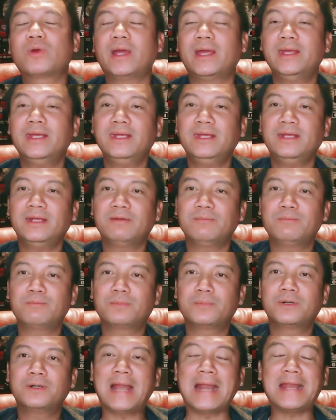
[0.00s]
cái
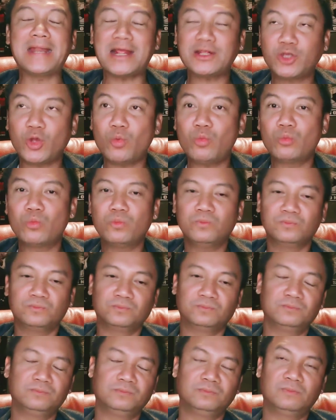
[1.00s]
đánh giá chung
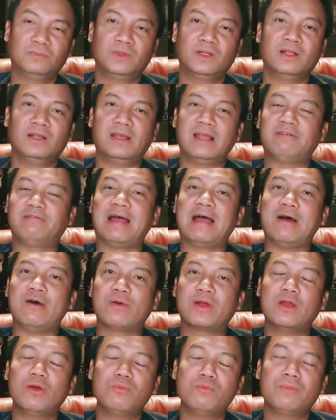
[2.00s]
là vào
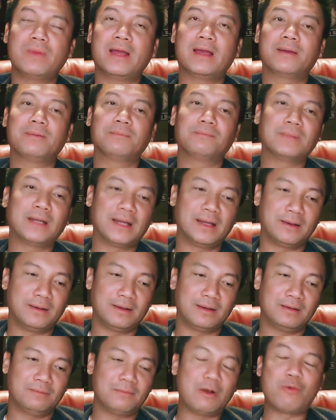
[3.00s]
cái lúc mà,
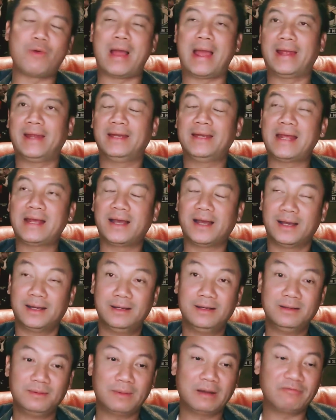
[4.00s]
mà bà ngoại đang
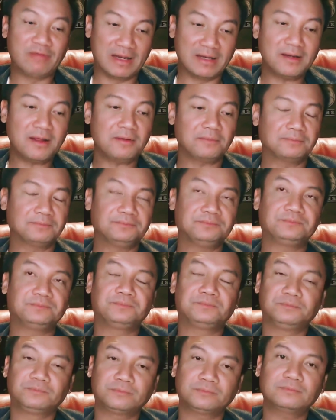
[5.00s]
ở bệnh viện đó
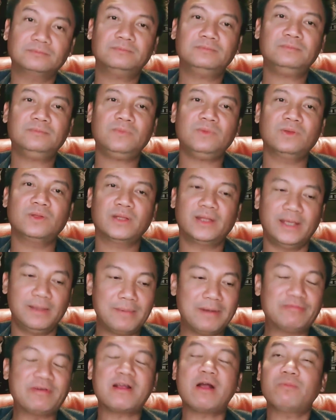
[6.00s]
thì
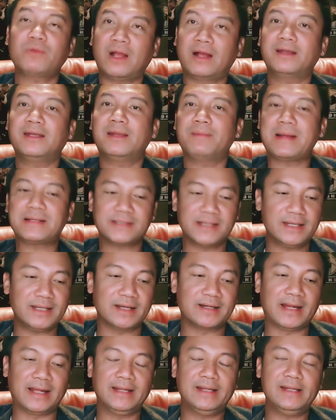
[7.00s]
mình phải công nhận là bác sĩ
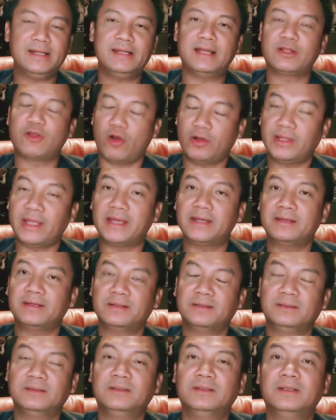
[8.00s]
chợ rẫy là giỏi thiệt
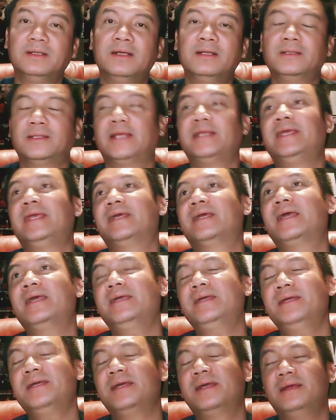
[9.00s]
bởi vì
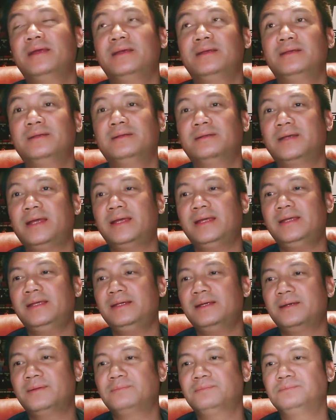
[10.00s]
cái cái
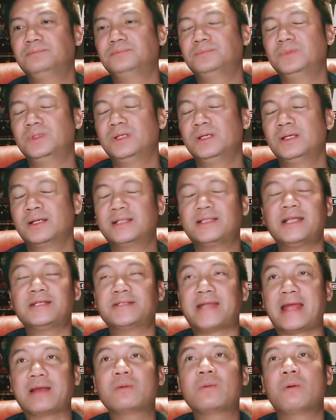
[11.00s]
um, cái tình
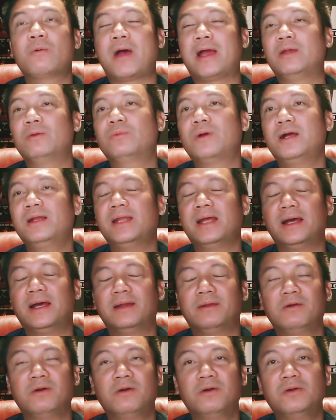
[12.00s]
trạng của bà ngoại lúc đó là
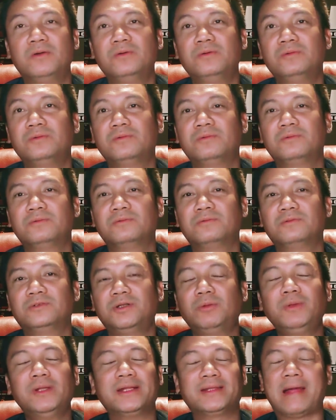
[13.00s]
nó
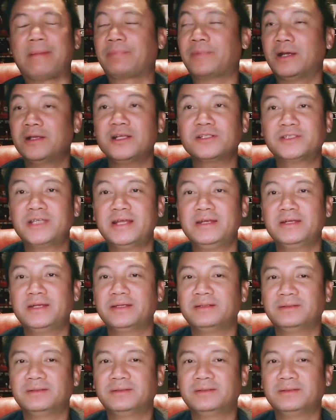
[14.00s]
giống như là thập tử nhất sinh